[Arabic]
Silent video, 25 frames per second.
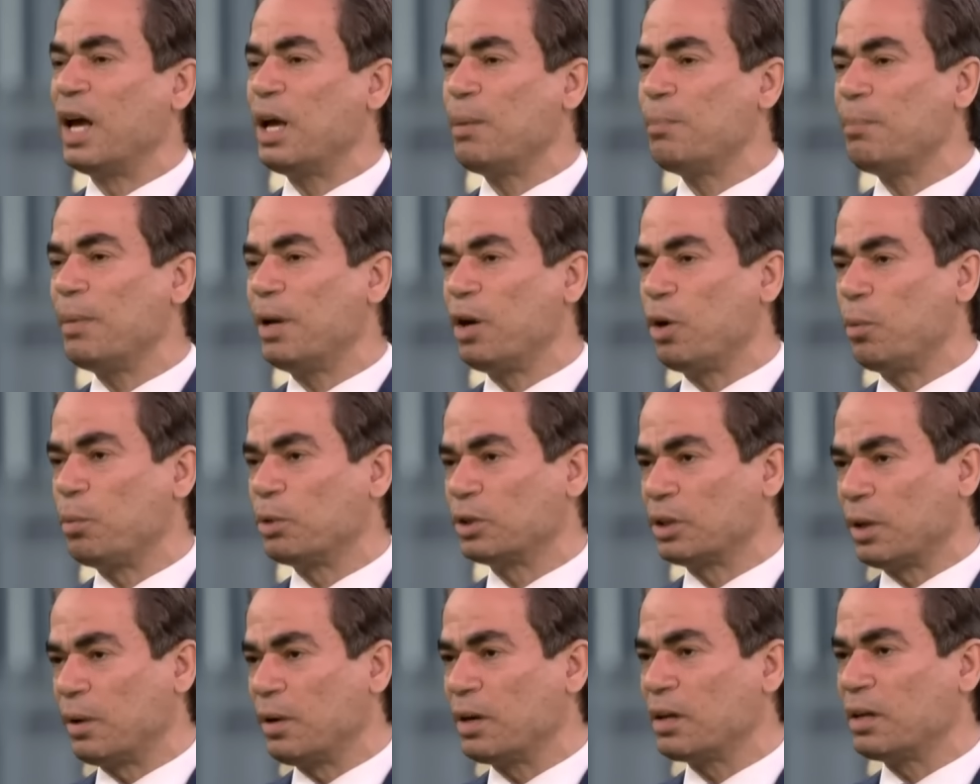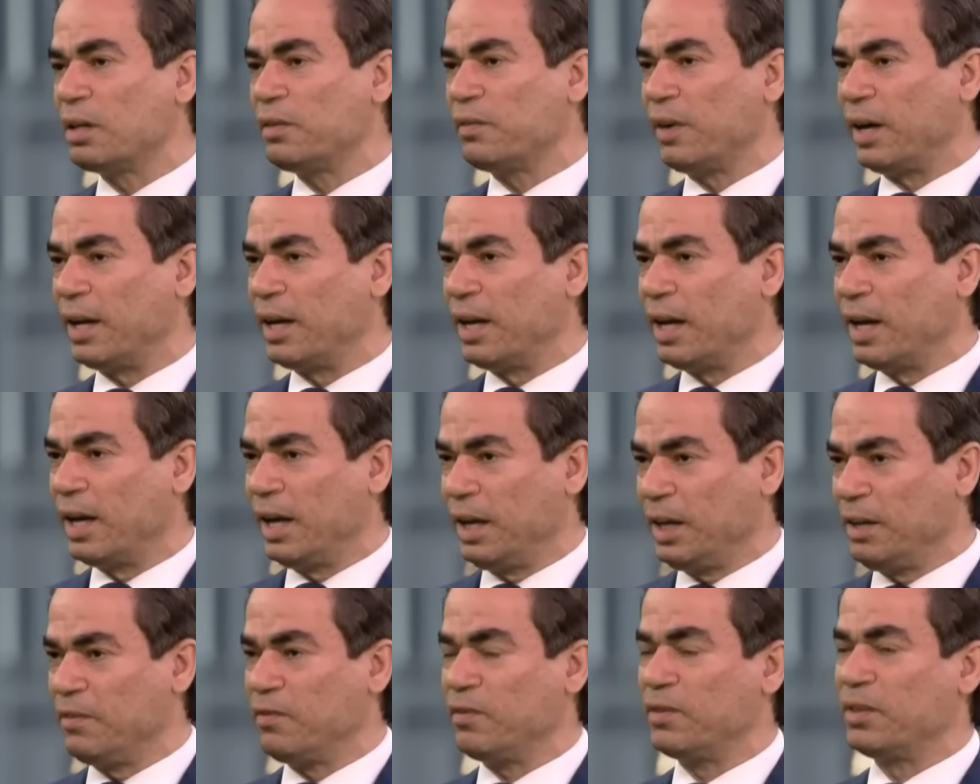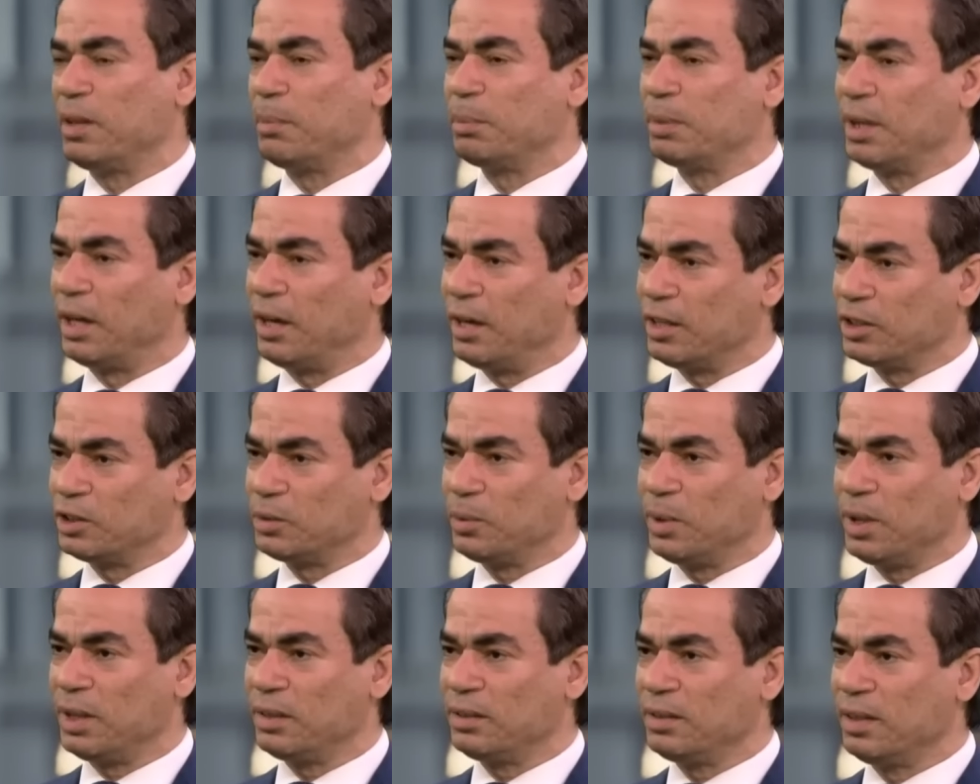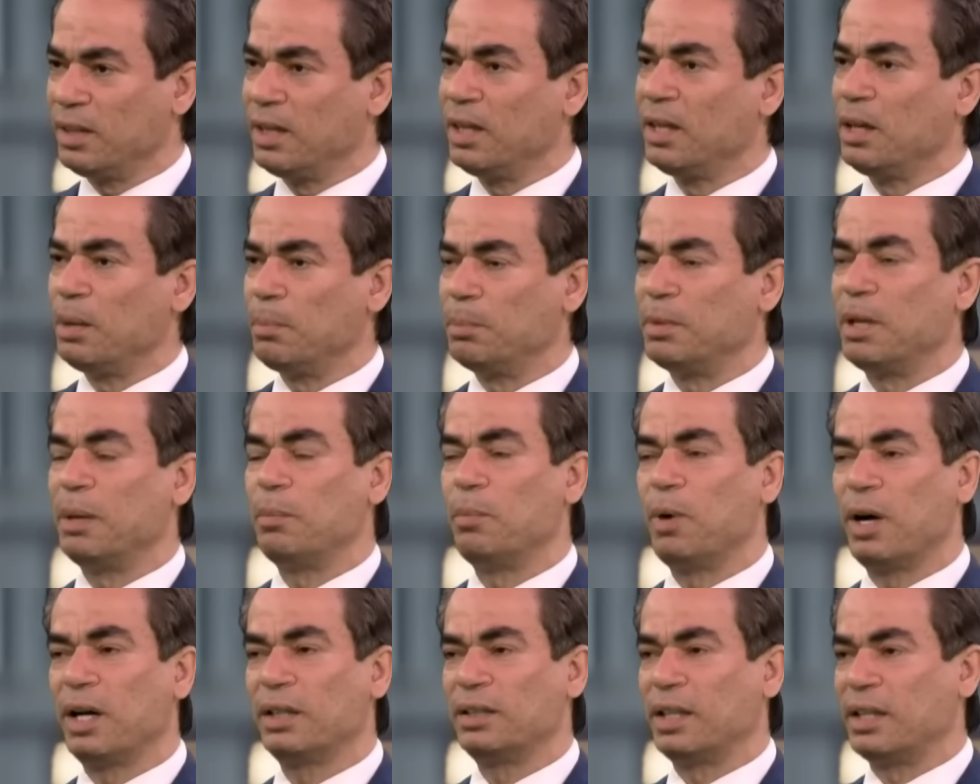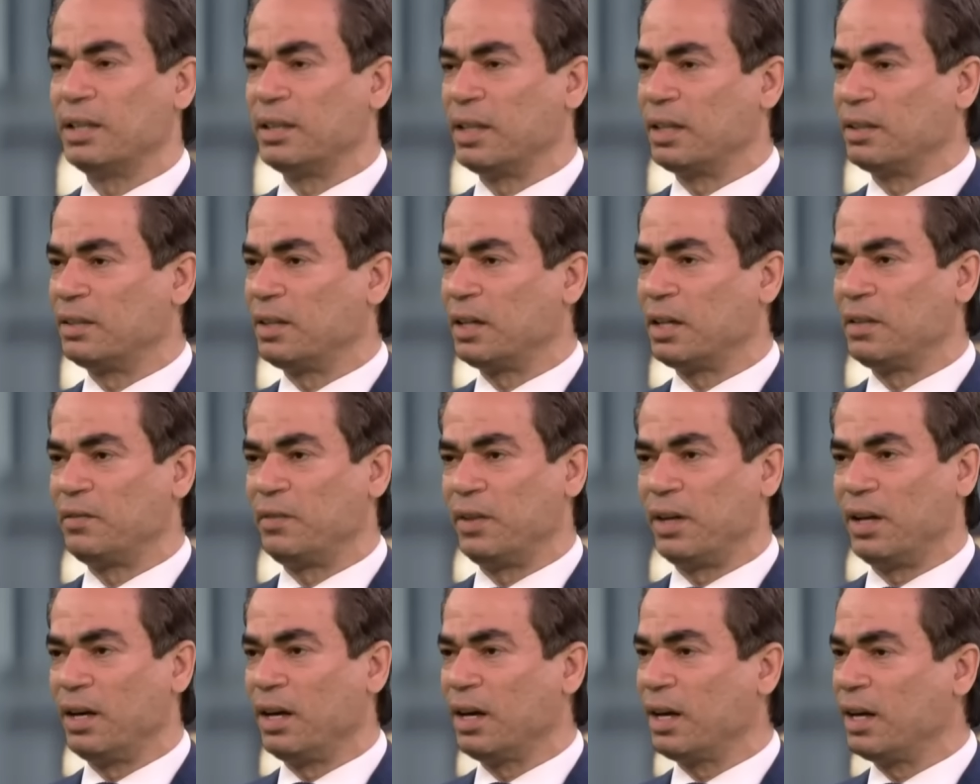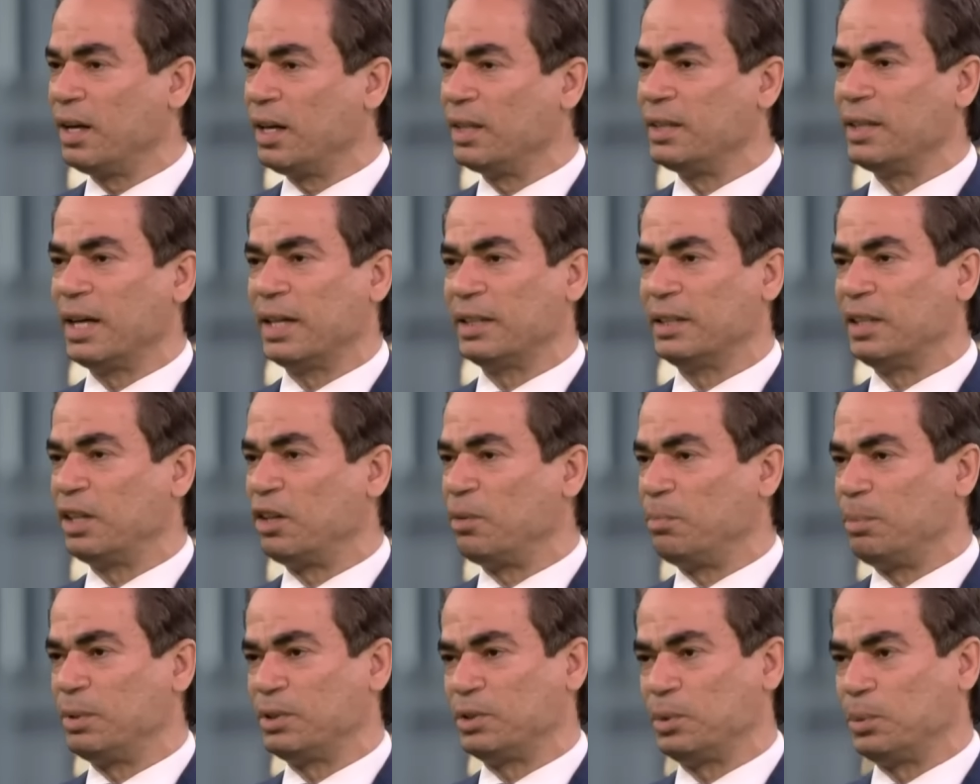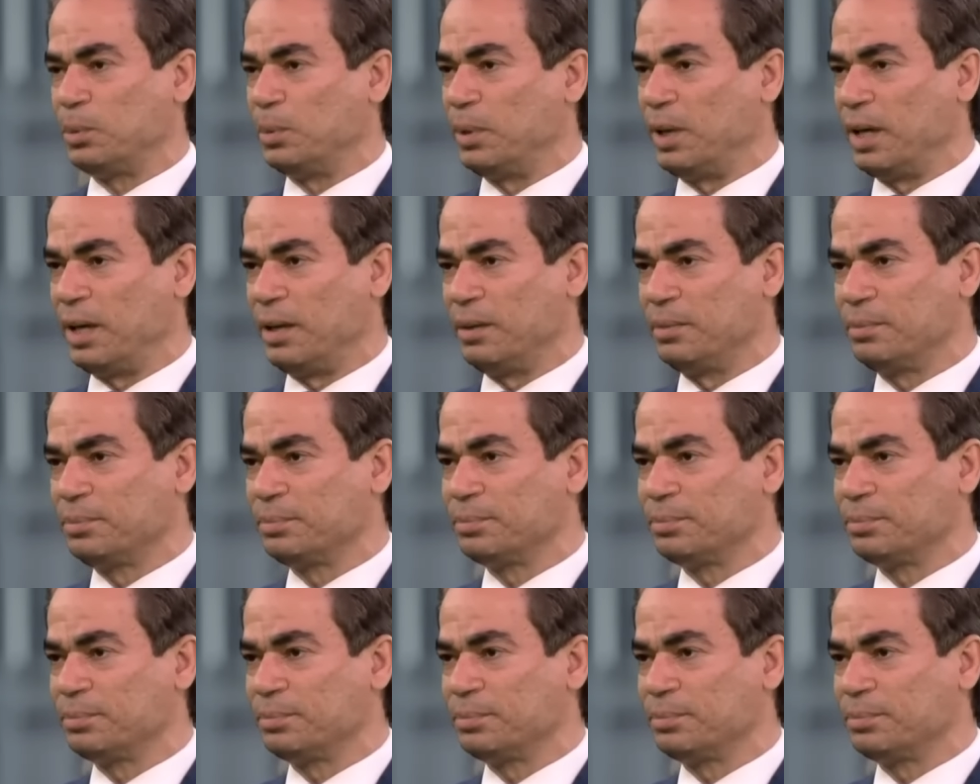أما لو متوقف على حفنة من الأصوات من المؤكد أن الطرف الآخر لن يعترف بسهولة